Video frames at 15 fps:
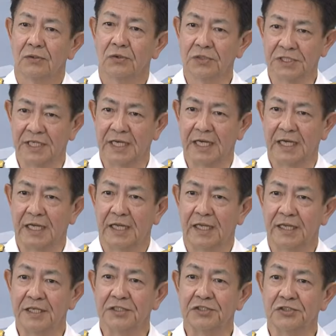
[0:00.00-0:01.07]
大きな
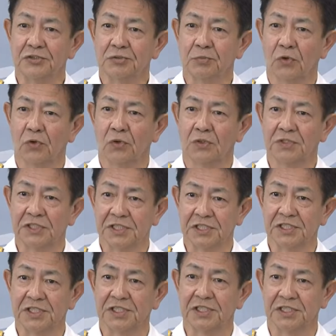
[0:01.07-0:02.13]
演習も実
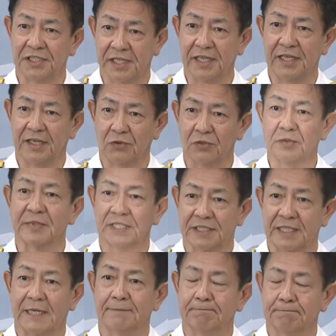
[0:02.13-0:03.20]
施しておりました